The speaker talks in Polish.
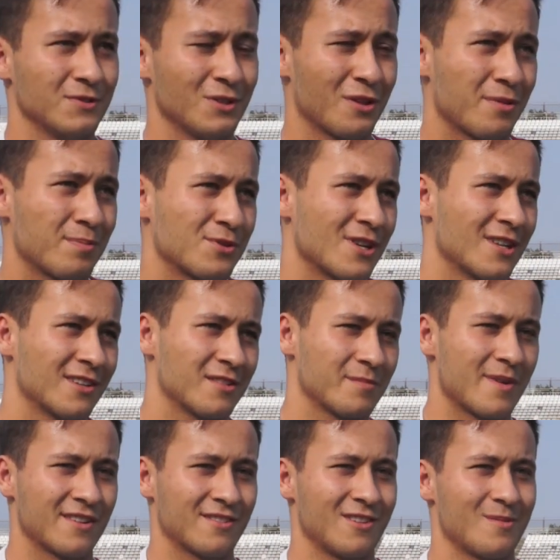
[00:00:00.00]
No sprzęt
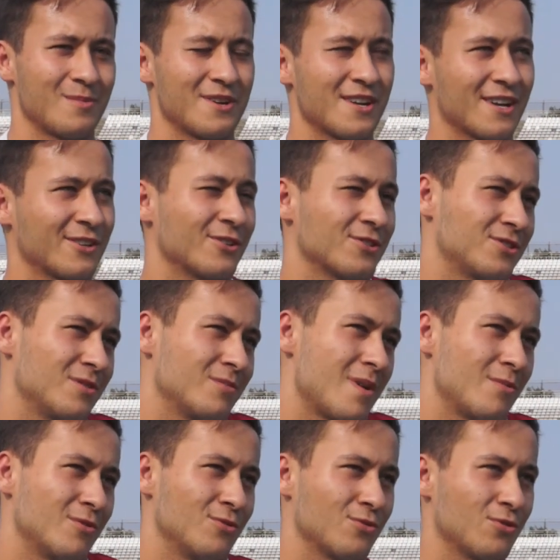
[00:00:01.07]
jest bardzo dobrej jakości,
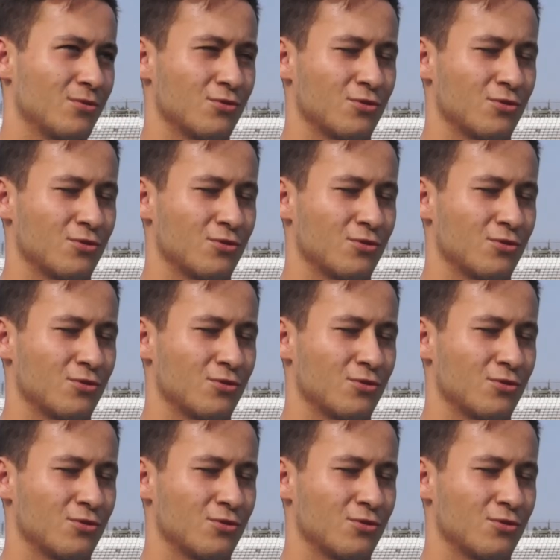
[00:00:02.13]
mamy dużo,